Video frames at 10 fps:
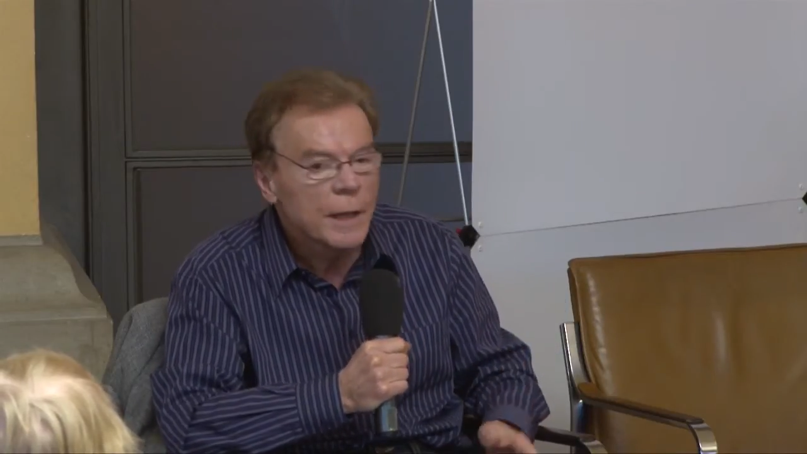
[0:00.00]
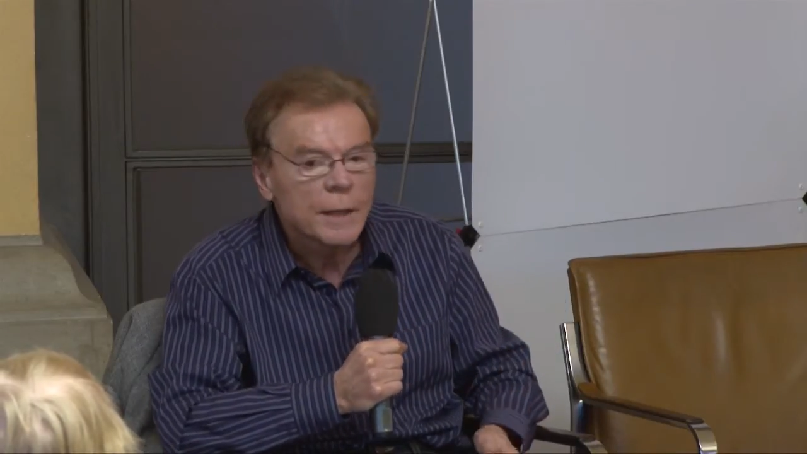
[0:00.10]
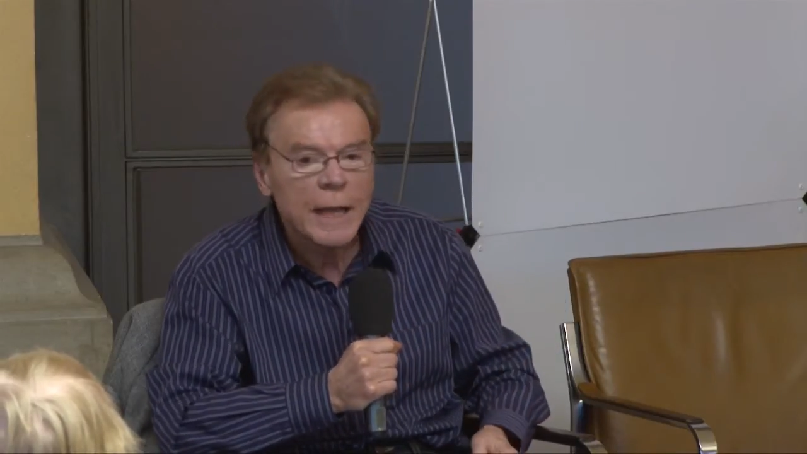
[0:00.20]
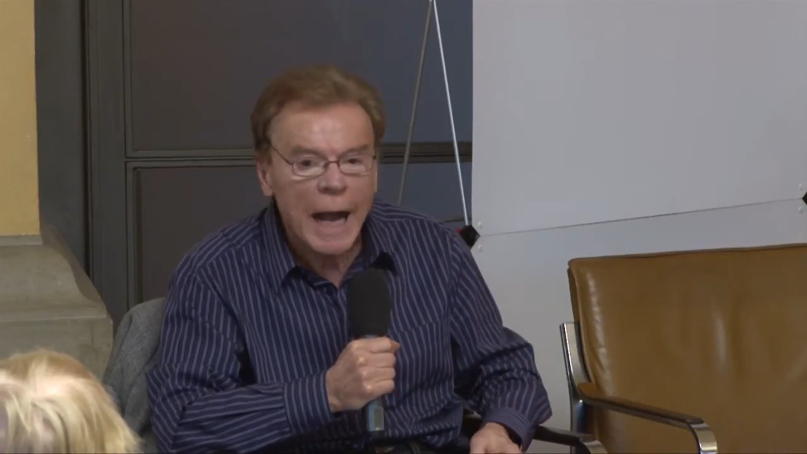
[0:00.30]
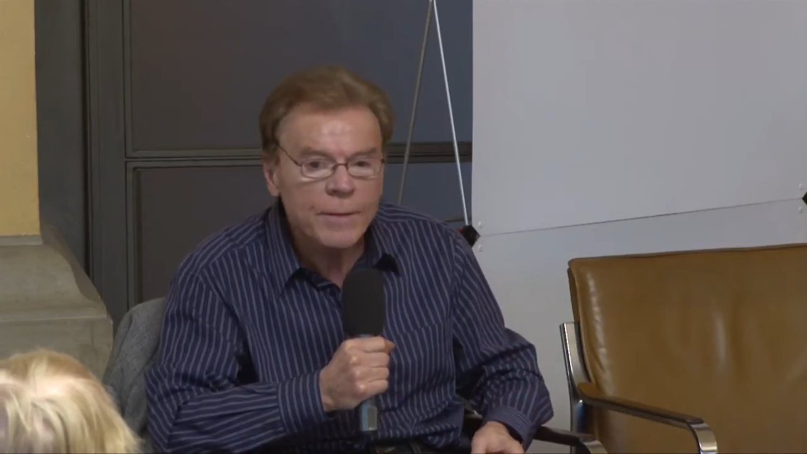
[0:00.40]

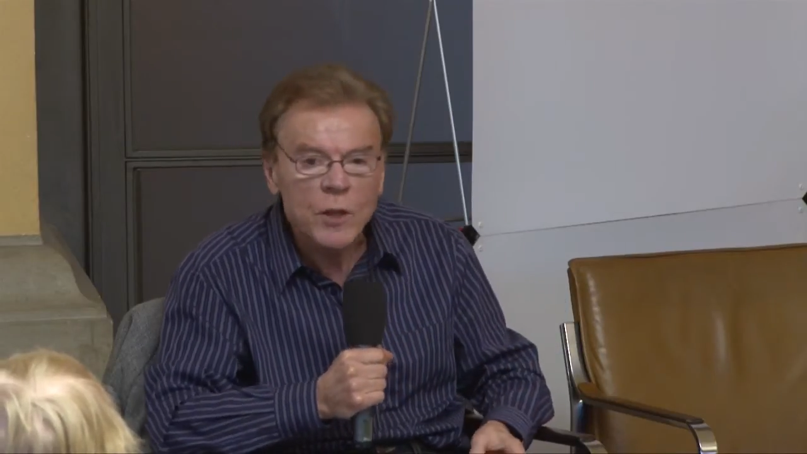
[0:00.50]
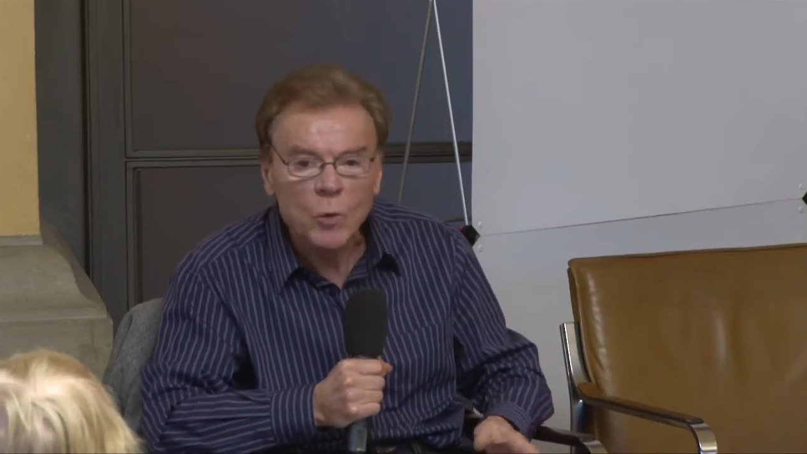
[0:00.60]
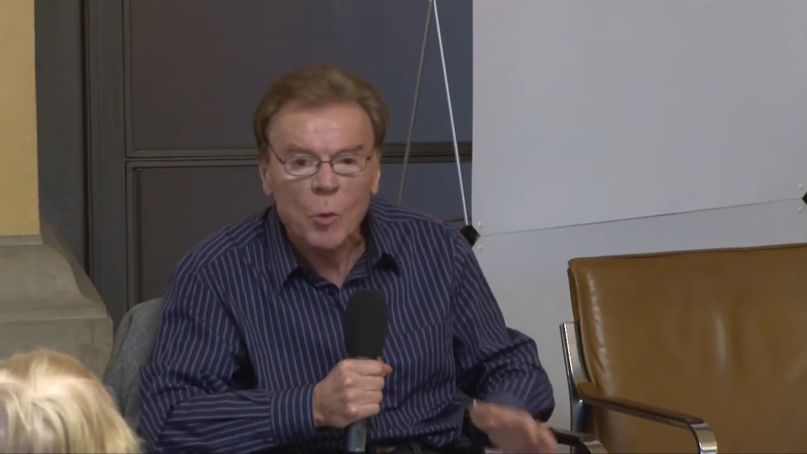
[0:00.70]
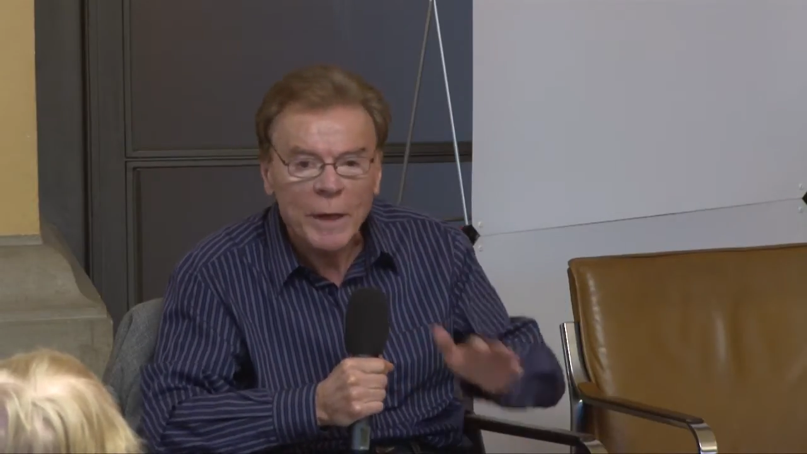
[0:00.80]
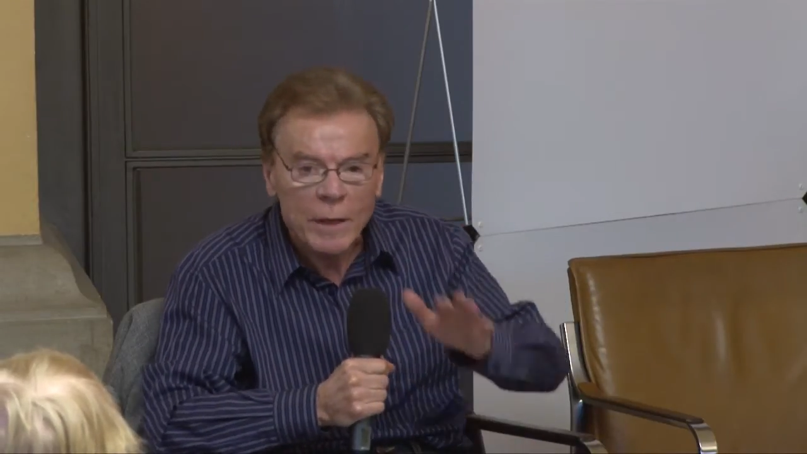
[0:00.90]
die
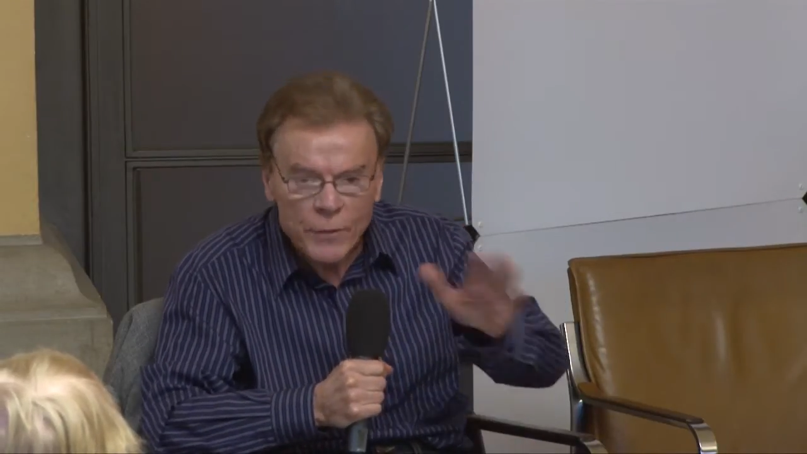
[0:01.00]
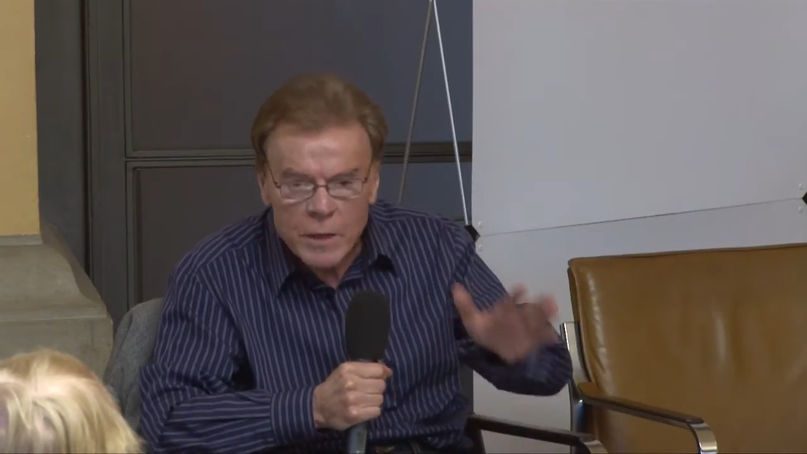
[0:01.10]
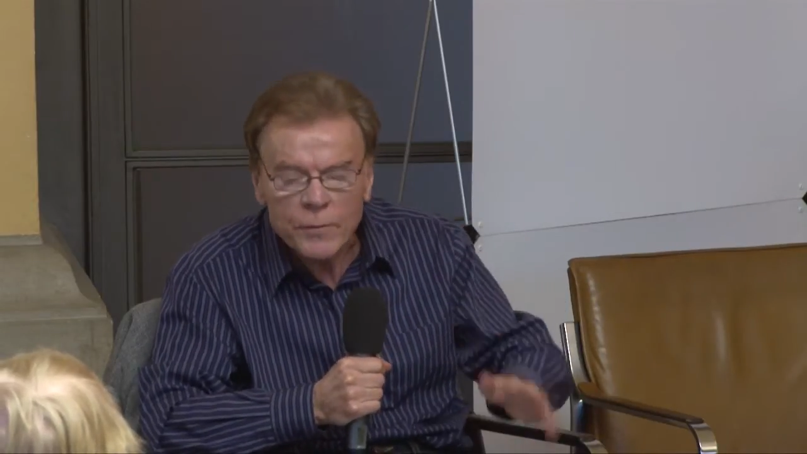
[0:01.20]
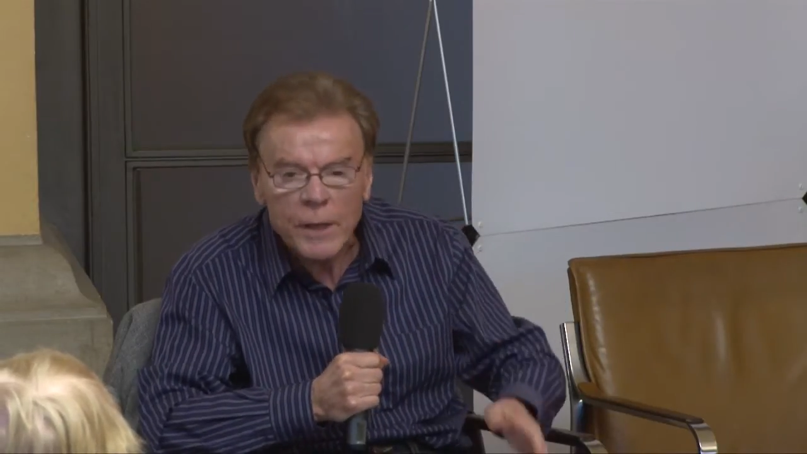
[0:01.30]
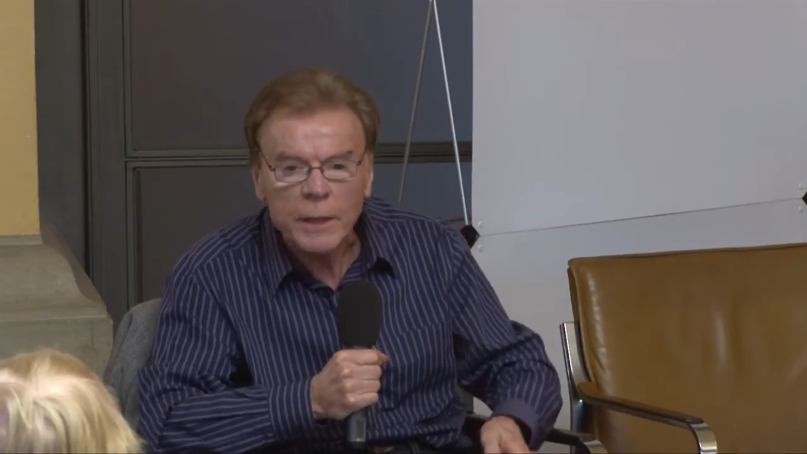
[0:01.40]
anderswo bei den
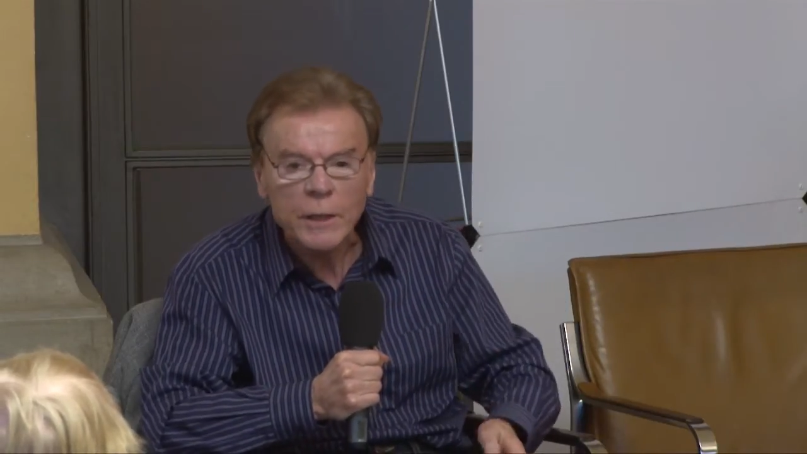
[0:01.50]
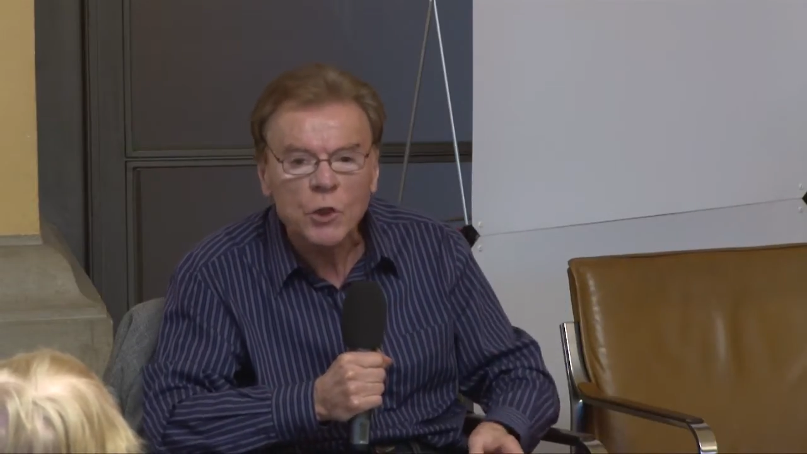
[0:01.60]
vielfältigen